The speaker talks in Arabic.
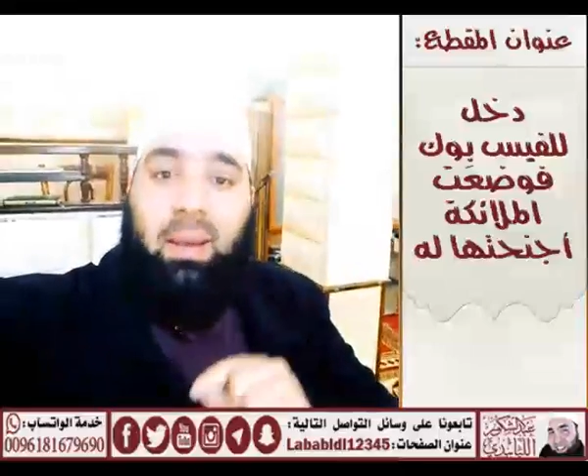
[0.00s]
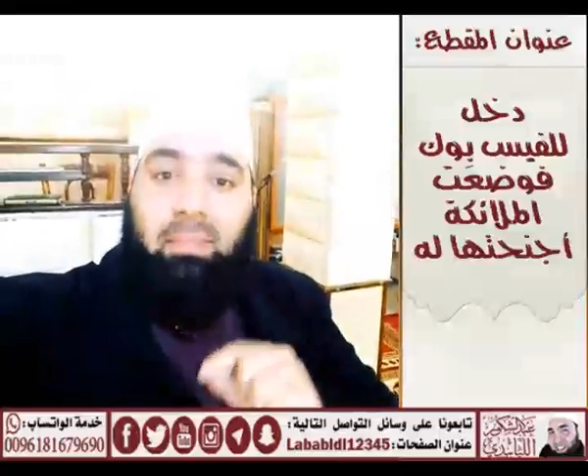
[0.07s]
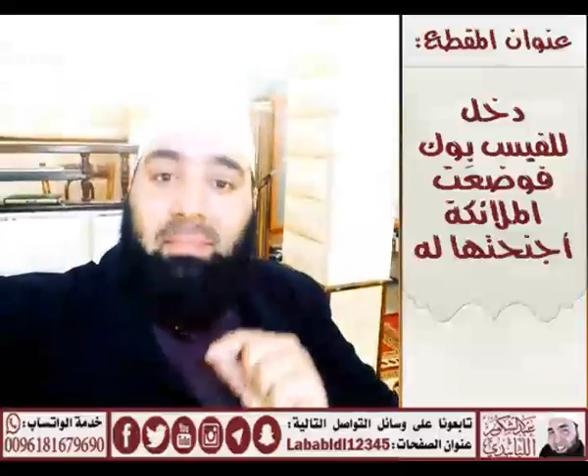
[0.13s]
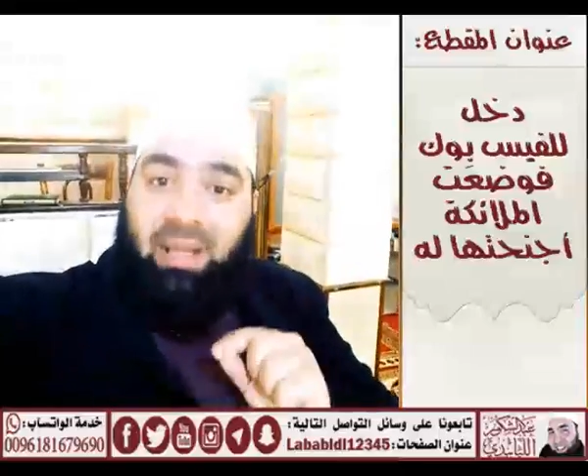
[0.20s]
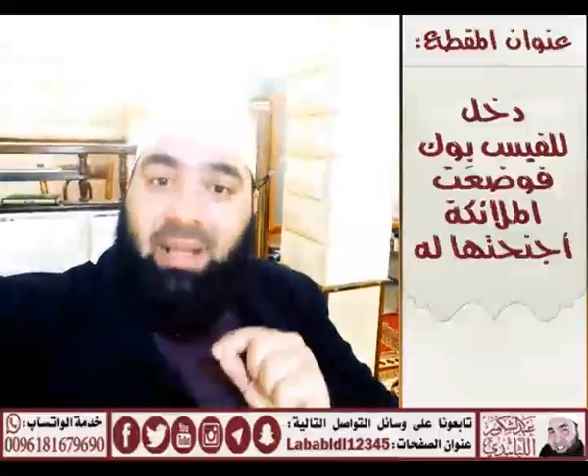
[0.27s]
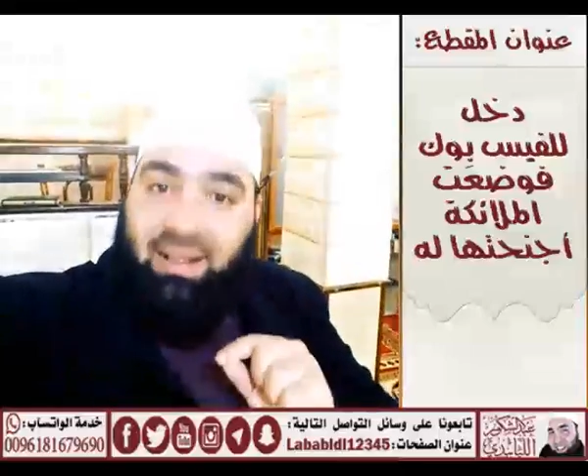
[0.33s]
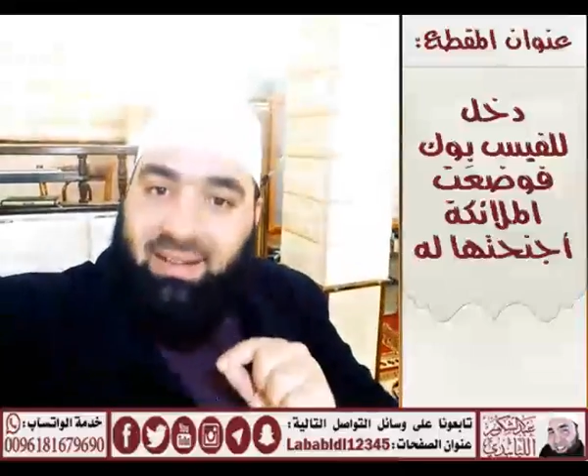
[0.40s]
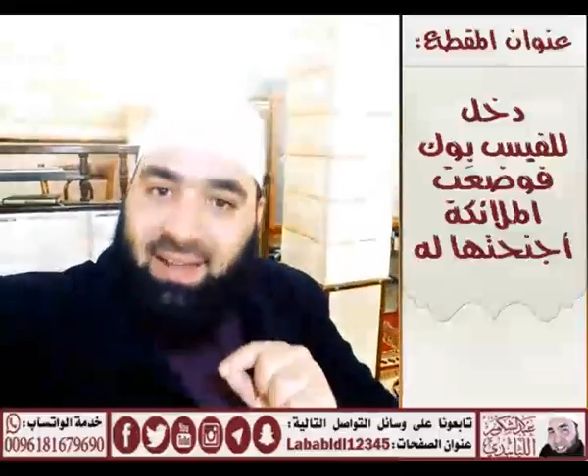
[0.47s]

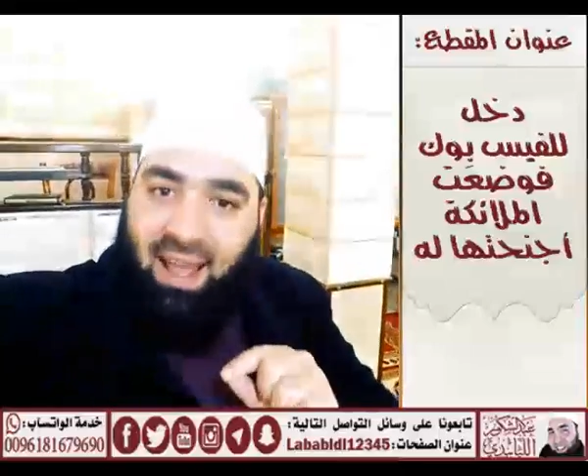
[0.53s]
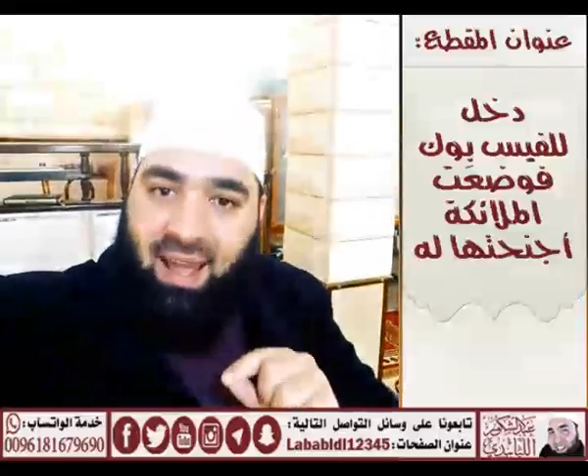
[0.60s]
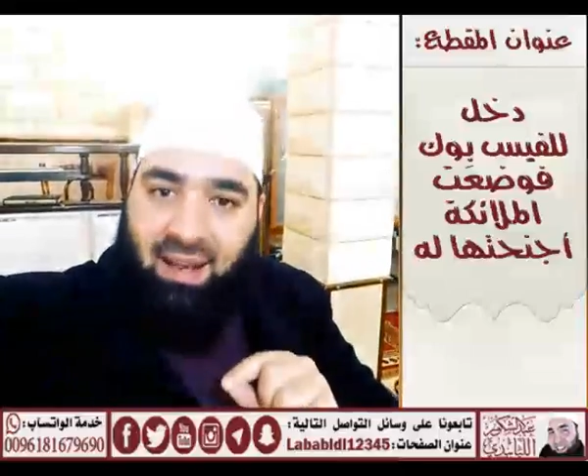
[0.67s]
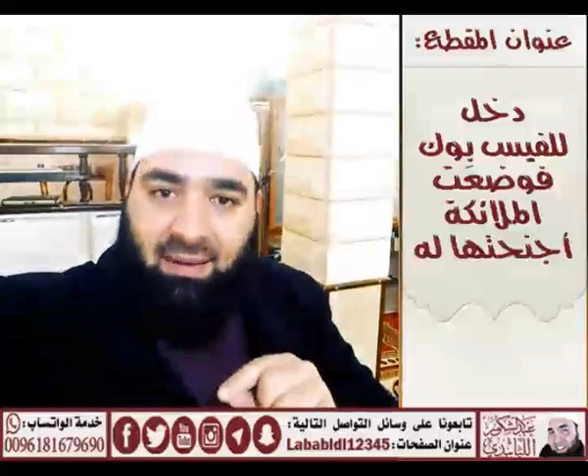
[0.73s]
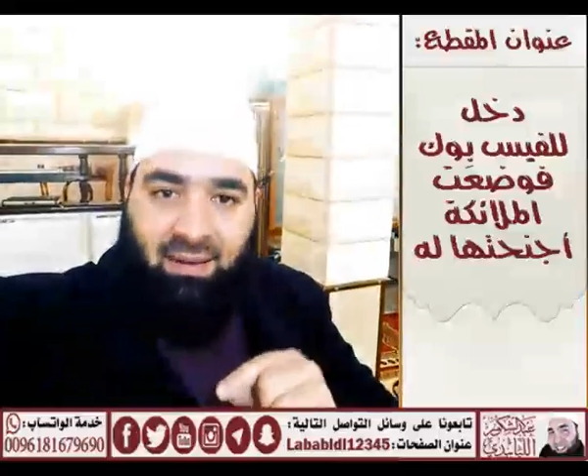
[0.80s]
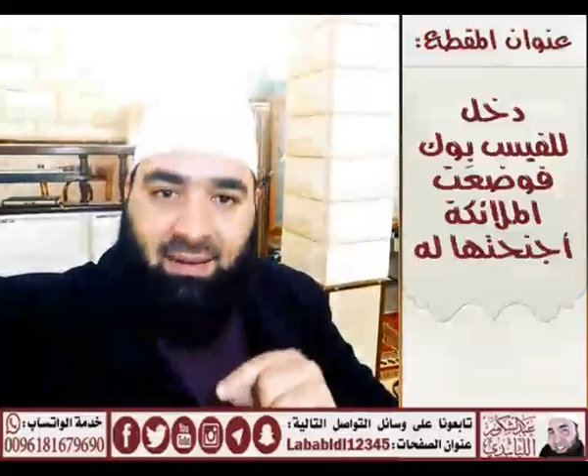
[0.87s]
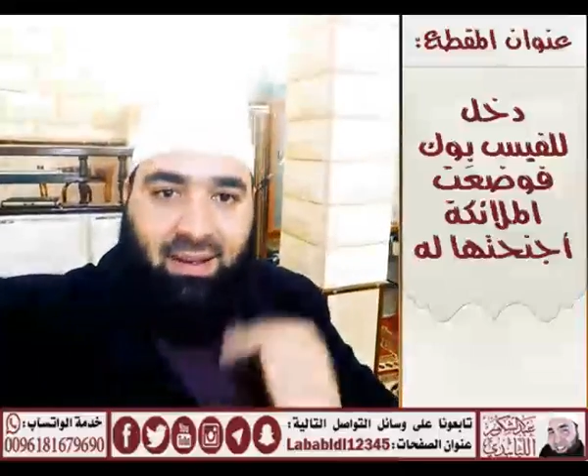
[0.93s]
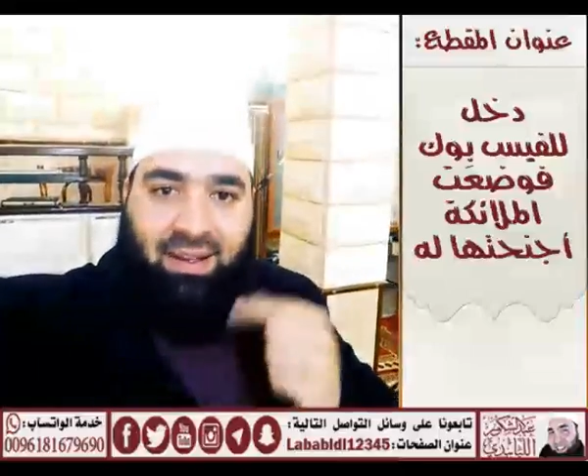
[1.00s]
من
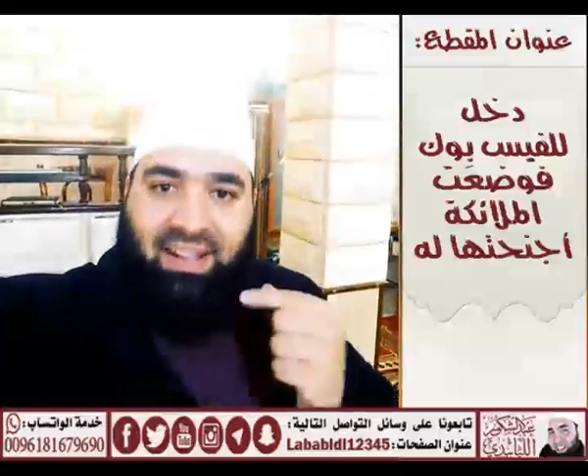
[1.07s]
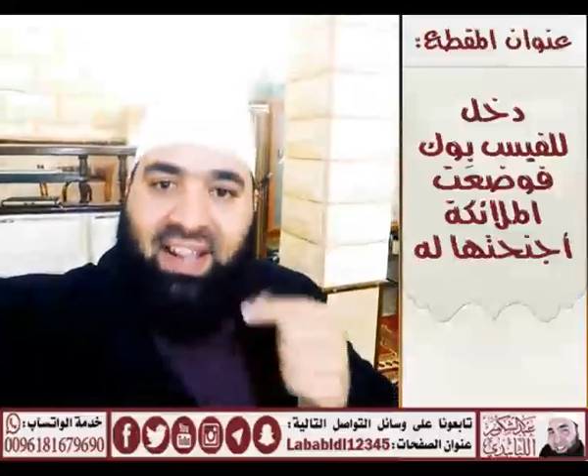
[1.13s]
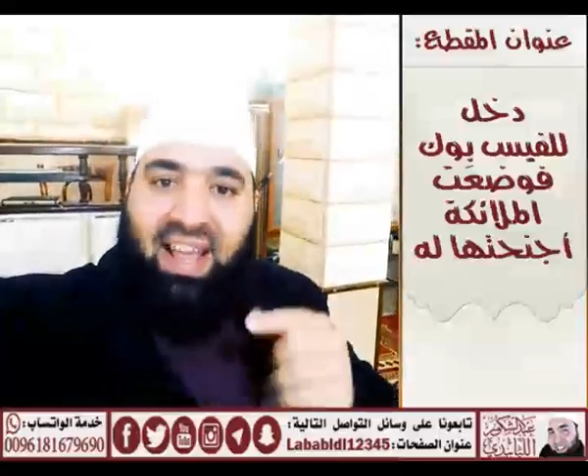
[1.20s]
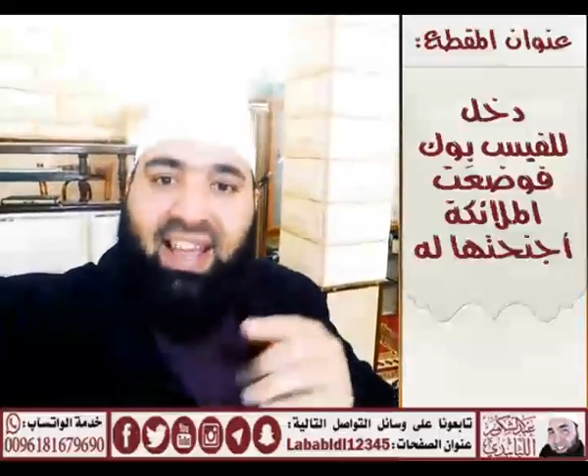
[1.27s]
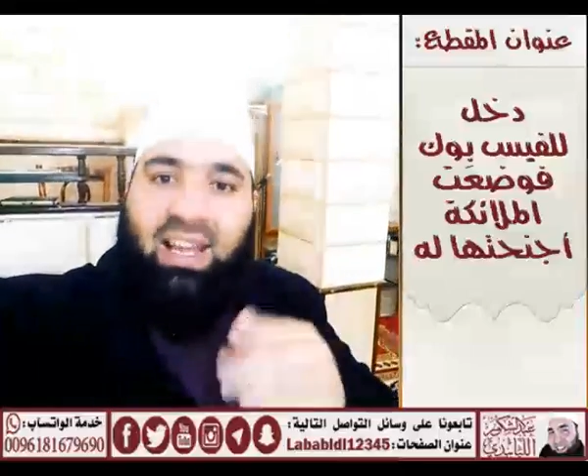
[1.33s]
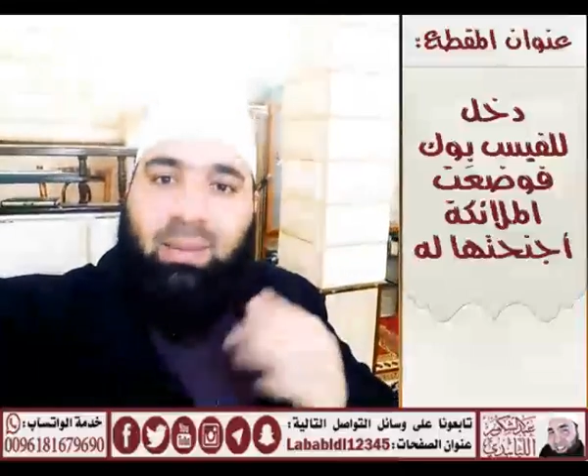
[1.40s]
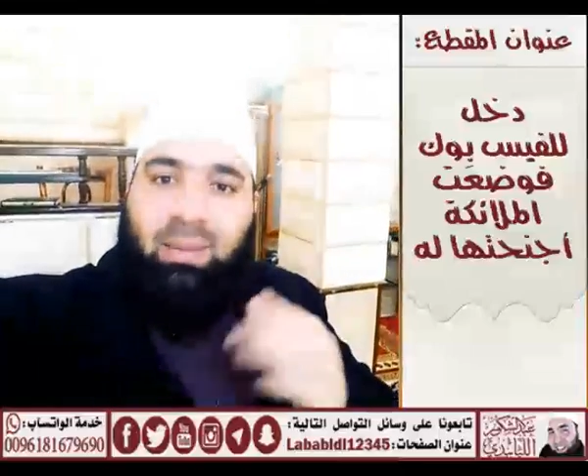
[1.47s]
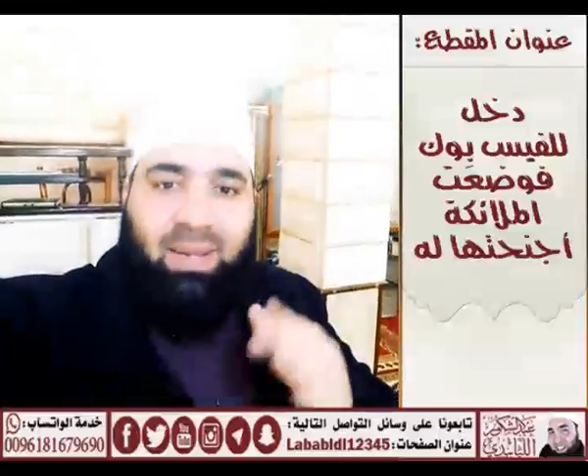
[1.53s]
إنسان
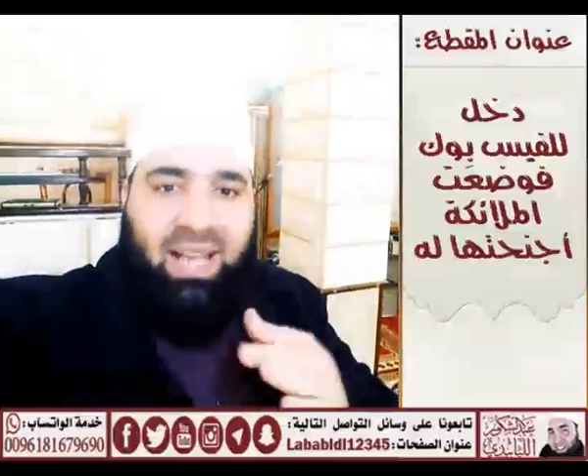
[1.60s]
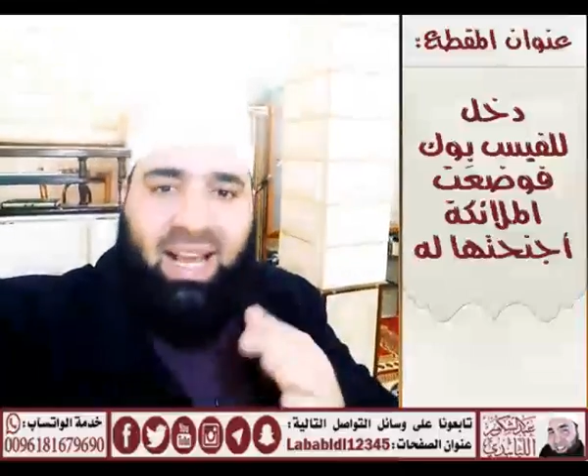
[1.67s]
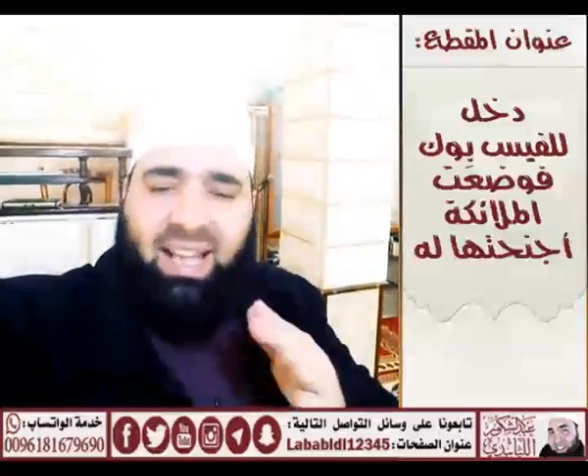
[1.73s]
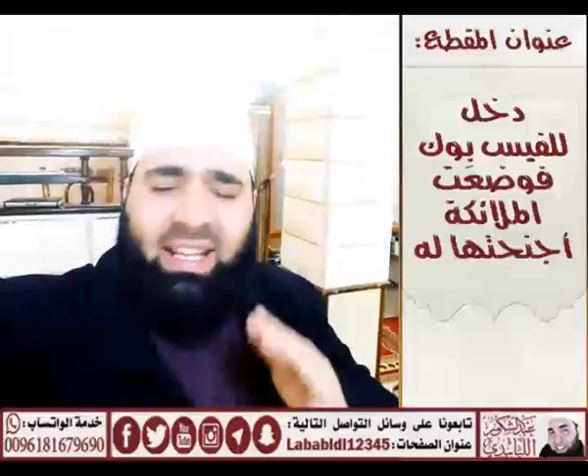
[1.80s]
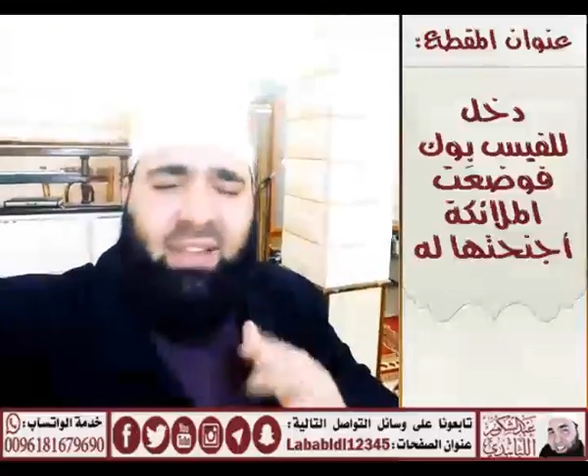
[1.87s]
داخل بلا